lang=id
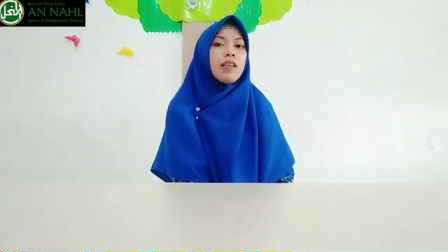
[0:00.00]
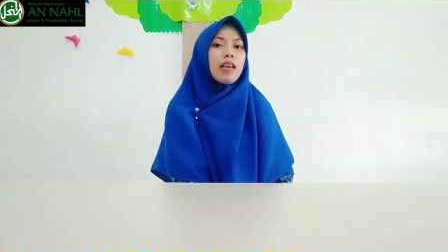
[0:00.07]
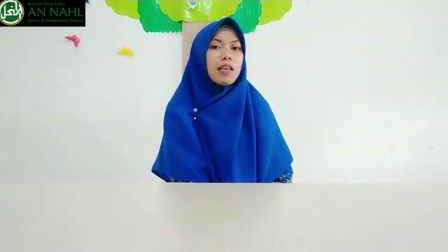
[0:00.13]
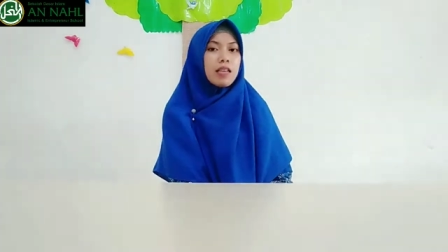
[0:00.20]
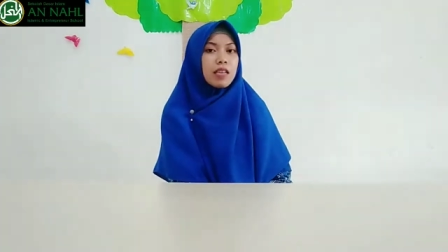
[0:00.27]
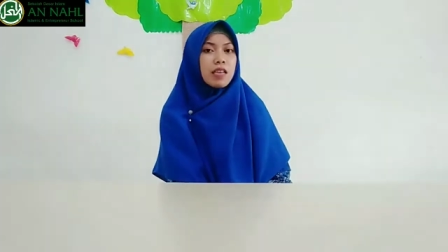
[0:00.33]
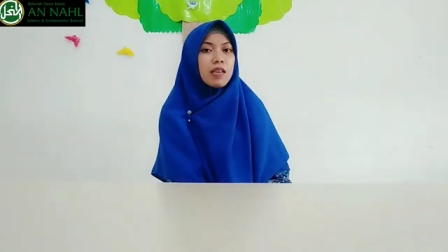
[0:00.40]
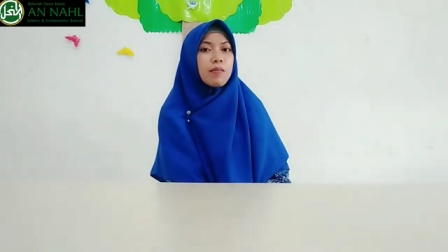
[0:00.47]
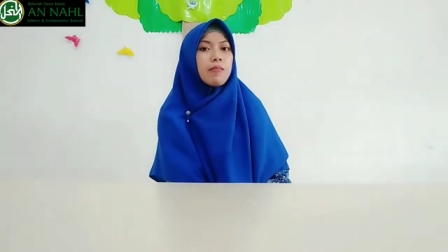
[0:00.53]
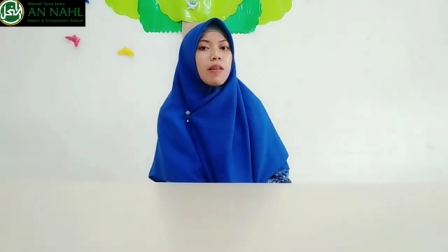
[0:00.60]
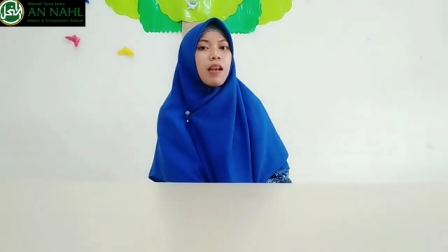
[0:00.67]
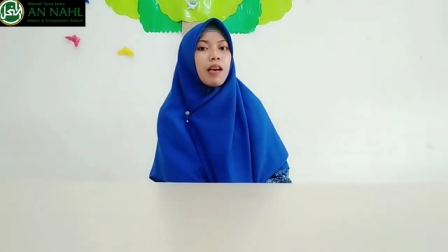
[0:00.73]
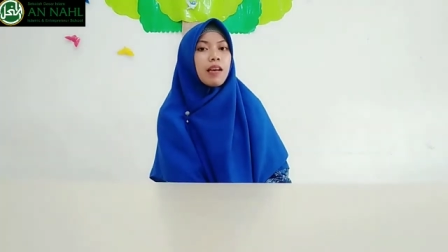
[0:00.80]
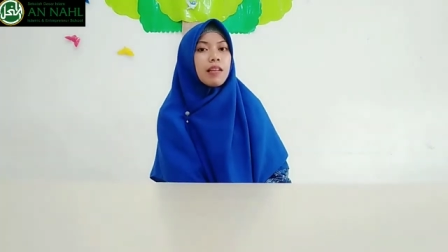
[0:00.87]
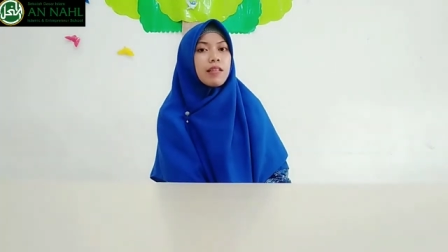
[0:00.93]
Jadi,
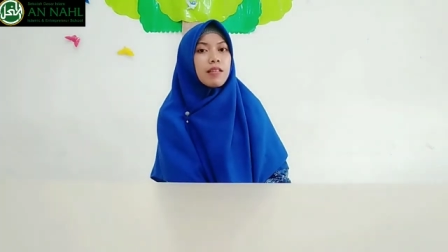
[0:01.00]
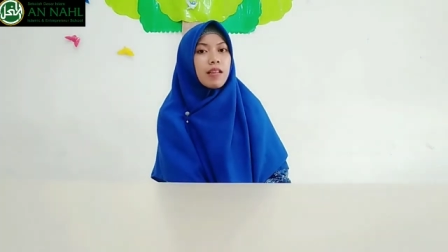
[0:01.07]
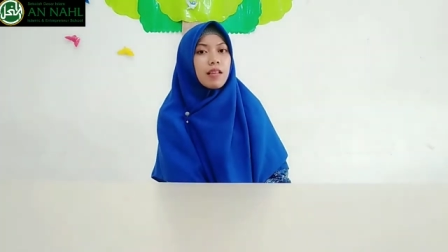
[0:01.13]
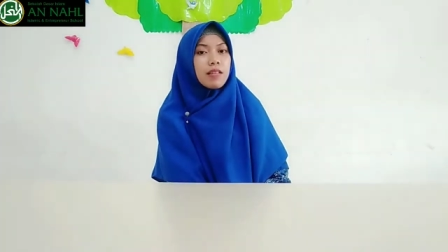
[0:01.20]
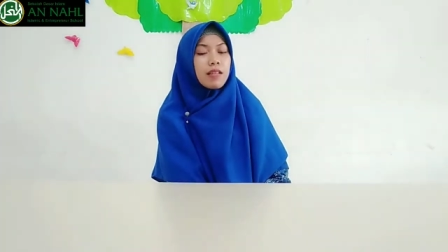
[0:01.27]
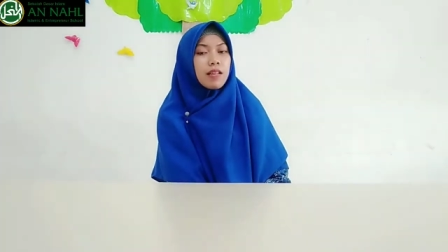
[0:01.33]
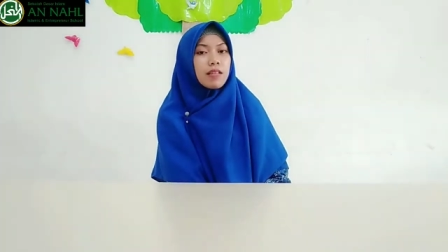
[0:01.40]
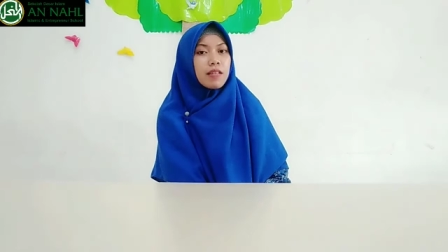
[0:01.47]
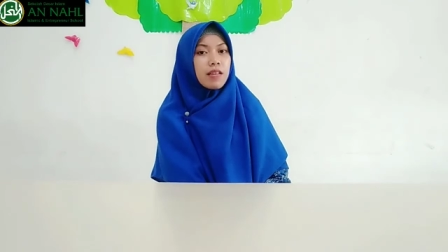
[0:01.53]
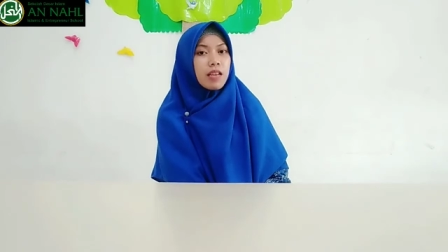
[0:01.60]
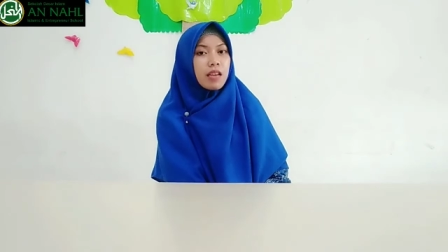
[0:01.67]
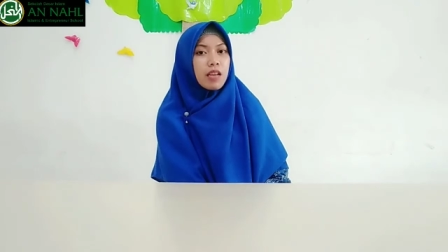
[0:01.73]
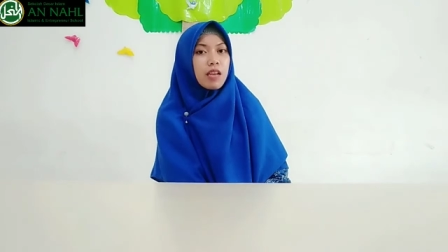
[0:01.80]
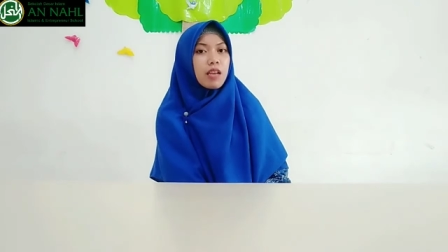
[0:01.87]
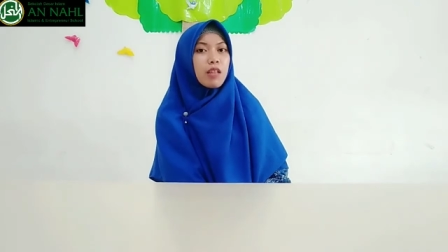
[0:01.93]
bilangan cacat
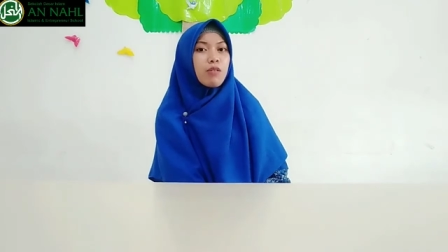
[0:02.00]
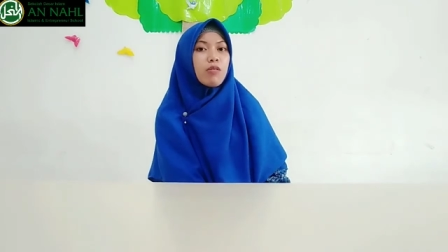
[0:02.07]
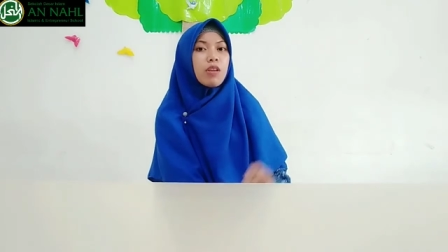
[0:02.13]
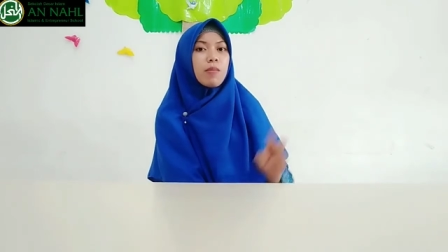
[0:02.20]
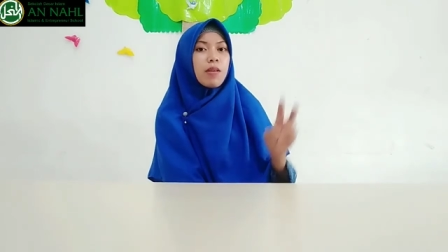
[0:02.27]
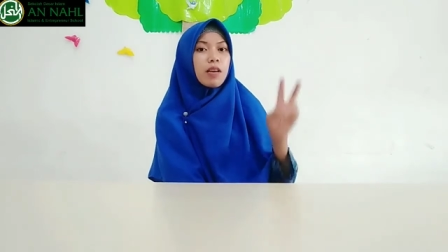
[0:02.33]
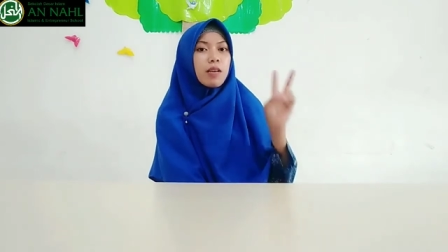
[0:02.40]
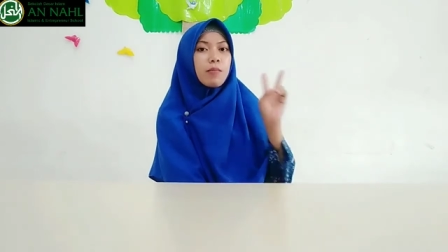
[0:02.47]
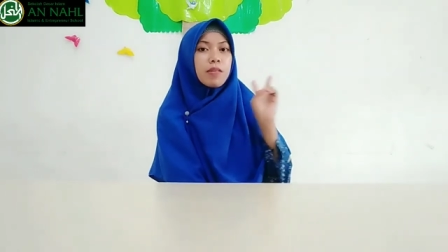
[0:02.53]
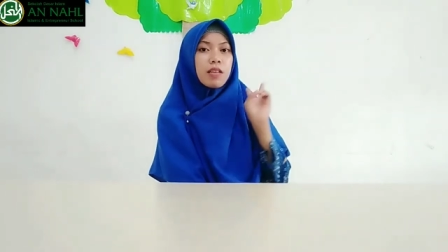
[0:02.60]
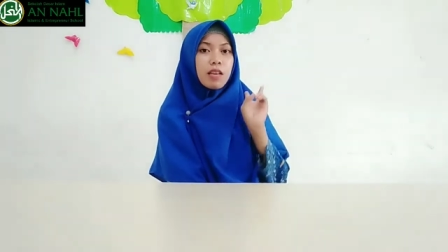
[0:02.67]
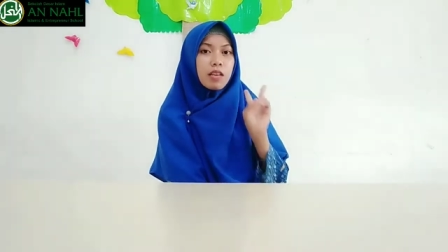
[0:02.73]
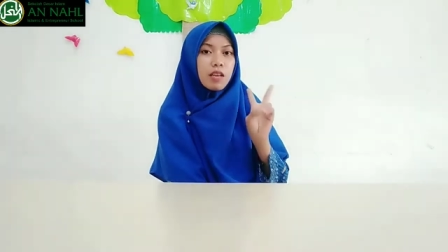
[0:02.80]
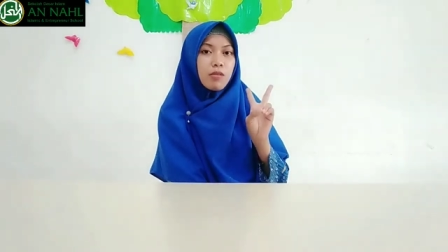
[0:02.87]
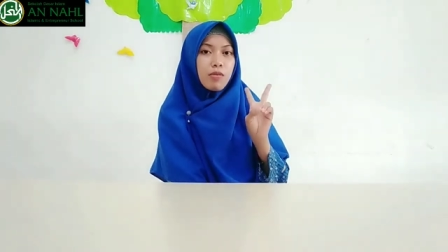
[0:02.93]
sendiri itu dibagi
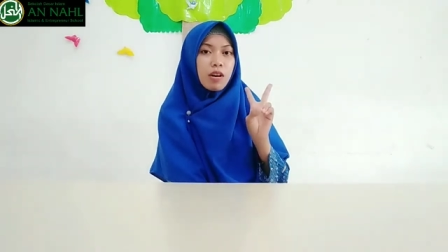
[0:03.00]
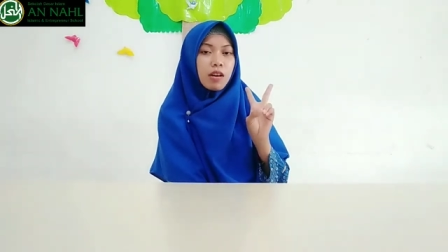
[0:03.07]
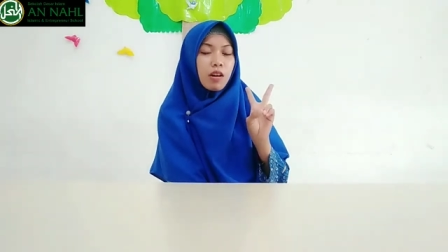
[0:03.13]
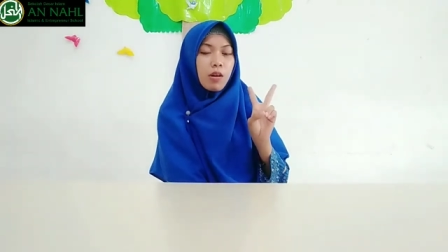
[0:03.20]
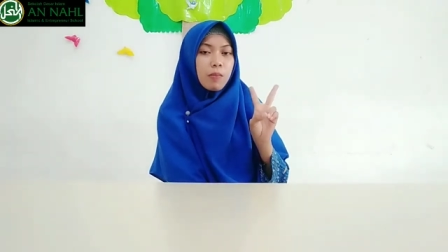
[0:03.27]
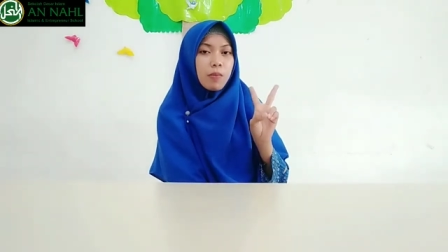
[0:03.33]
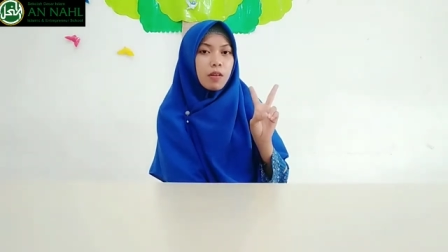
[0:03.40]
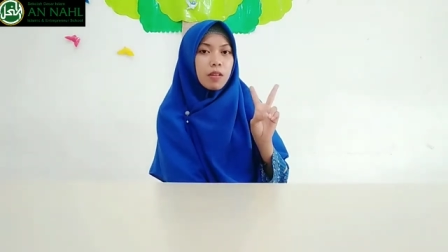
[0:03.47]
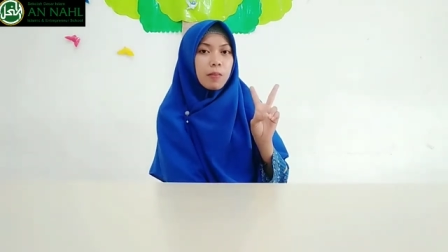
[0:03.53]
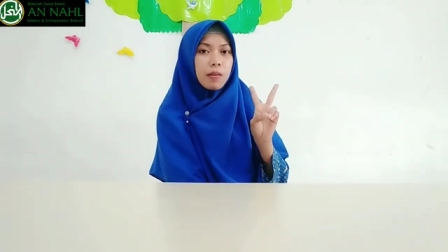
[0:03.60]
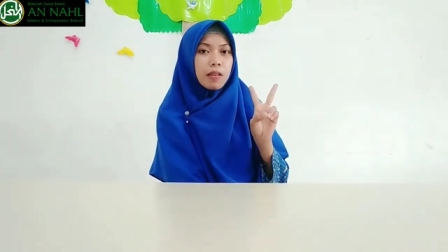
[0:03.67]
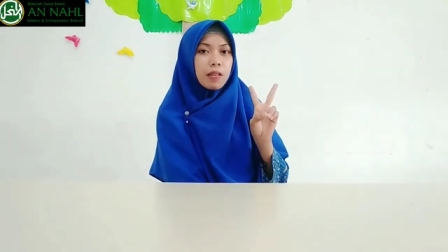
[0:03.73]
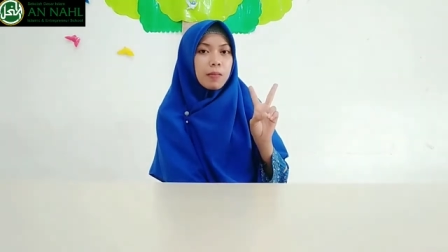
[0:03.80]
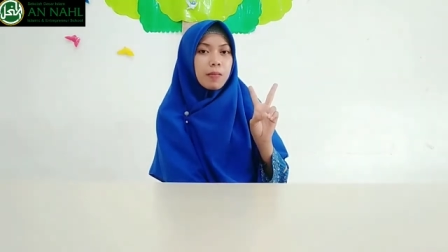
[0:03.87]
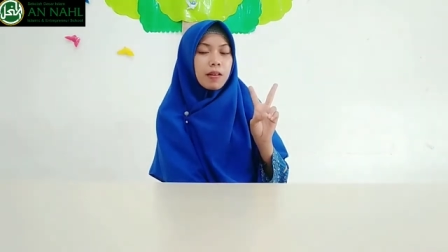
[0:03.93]
menjadi dua kelompok
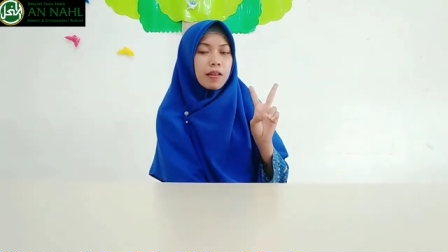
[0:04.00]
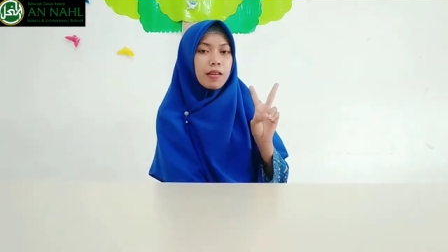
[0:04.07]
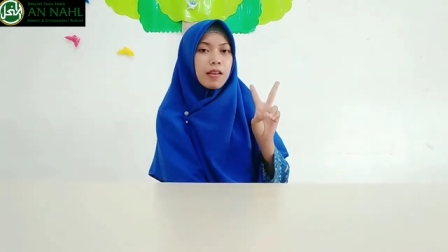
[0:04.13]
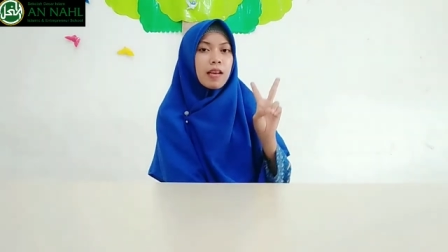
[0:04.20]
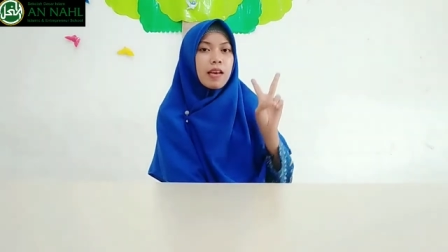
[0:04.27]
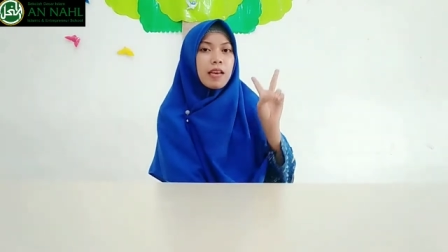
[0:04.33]
teman-teman.